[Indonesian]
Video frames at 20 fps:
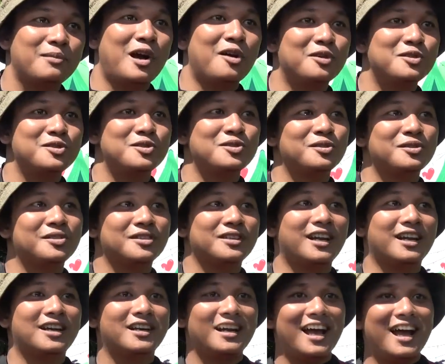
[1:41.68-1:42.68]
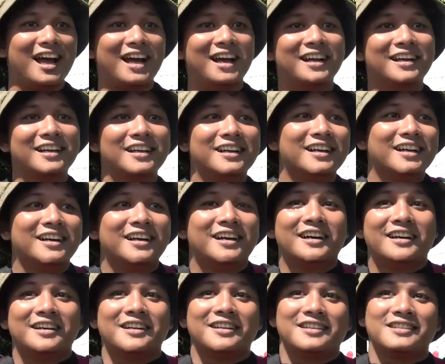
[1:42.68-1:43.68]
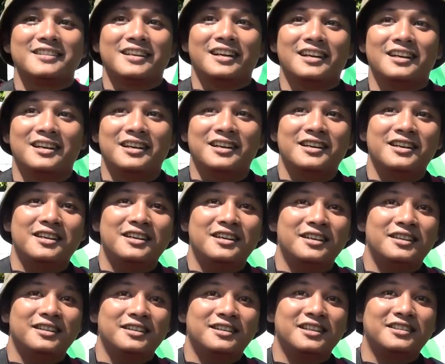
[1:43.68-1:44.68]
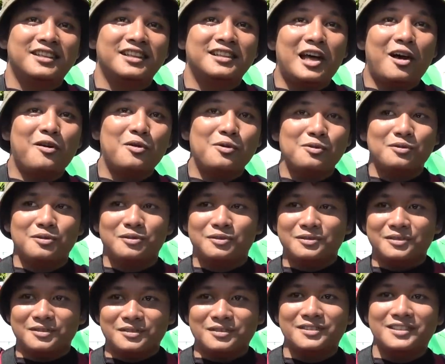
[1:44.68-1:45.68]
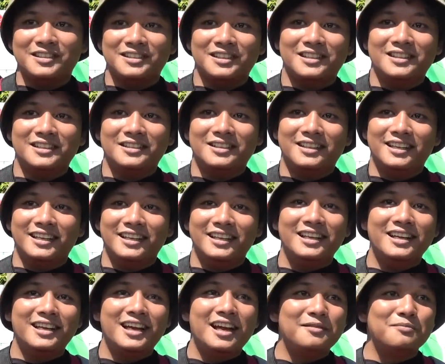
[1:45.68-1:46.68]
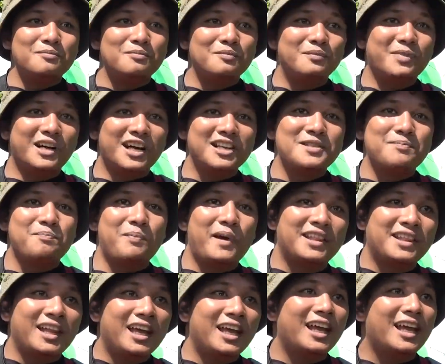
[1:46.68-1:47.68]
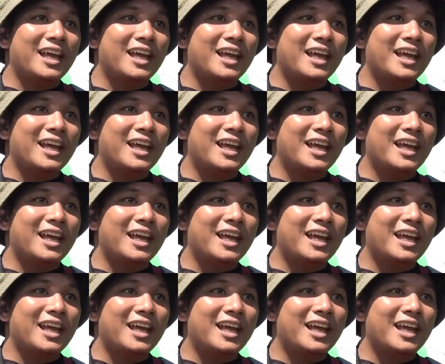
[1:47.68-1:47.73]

bagus karena uh, kita tahu ini kan bekas PT